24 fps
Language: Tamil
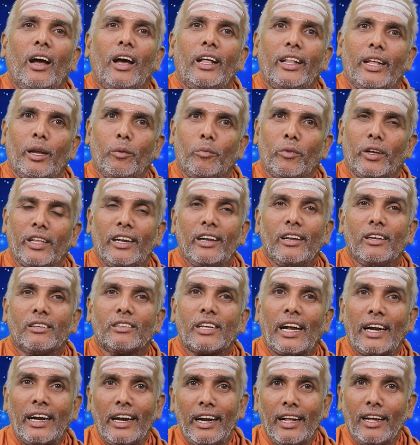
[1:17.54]
அதே மாதிரி
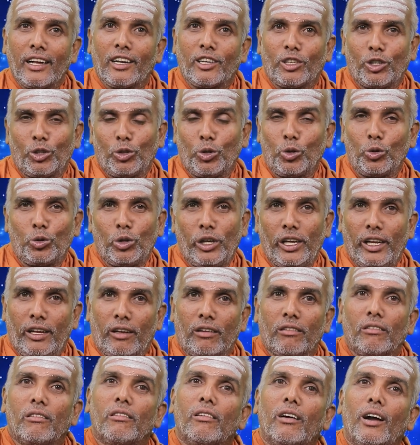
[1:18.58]
சங்கடகர சதுர்த்தி
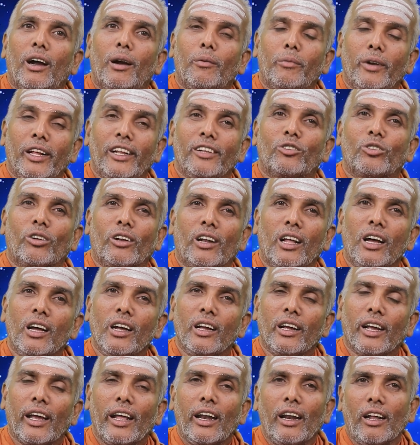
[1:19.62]
அப்படின்னு
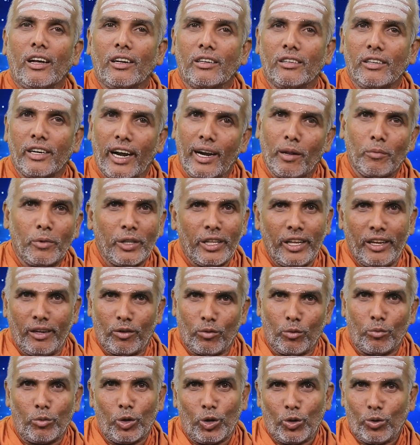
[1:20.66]
சொன்னால் எல்லோரும் கணபதியை
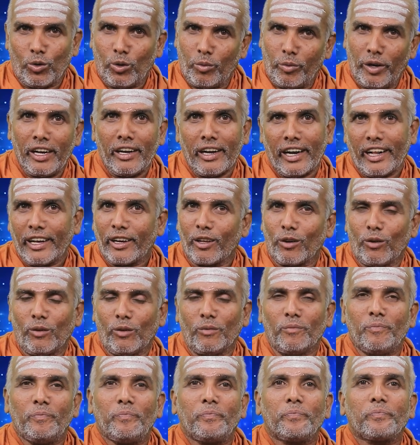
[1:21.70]
கும்பிடணும் அப்படின்னு நினைக்கிறோம்